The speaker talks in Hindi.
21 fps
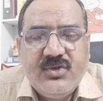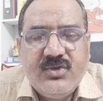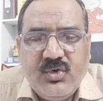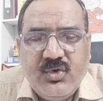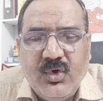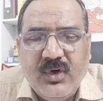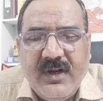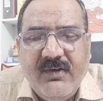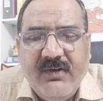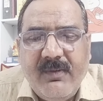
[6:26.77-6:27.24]

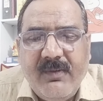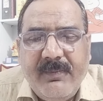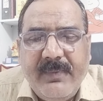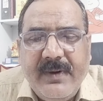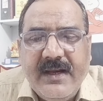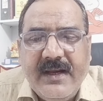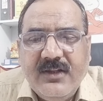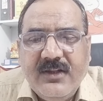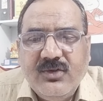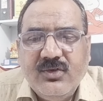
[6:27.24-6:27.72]
छोटा
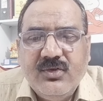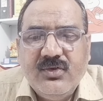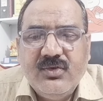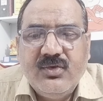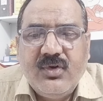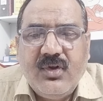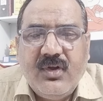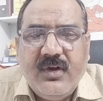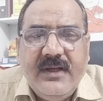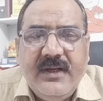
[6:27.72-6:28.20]
व्यापार है तो
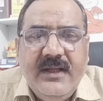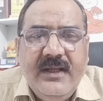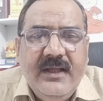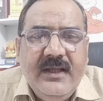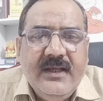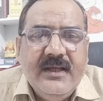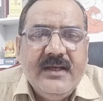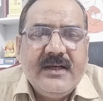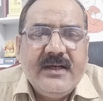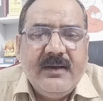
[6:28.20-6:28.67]
उन्होंने
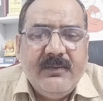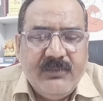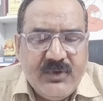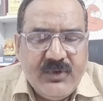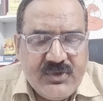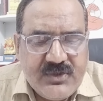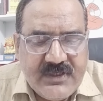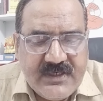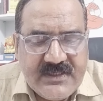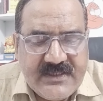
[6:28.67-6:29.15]

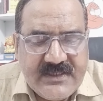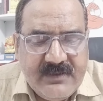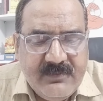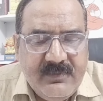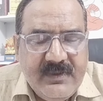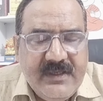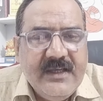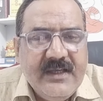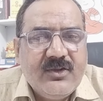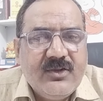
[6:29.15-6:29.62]
कंपोजिशन
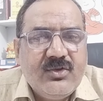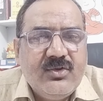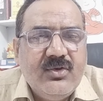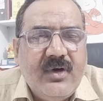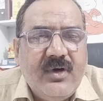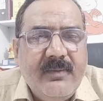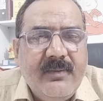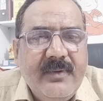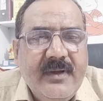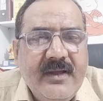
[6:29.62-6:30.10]
स्कीम ली है
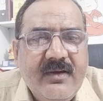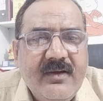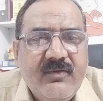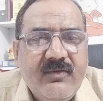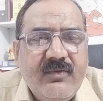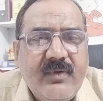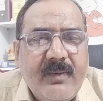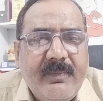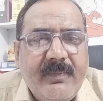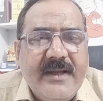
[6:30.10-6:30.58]
तो हमें
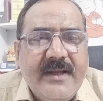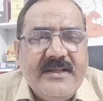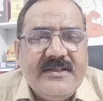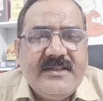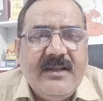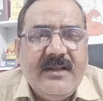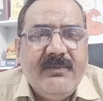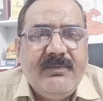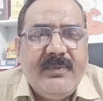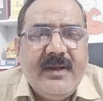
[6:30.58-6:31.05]
व्यापार
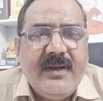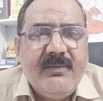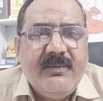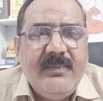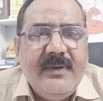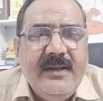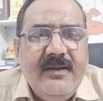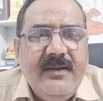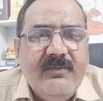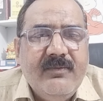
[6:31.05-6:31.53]
स्थल पर
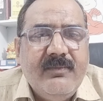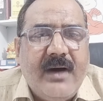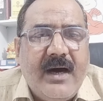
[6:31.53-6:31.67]
भी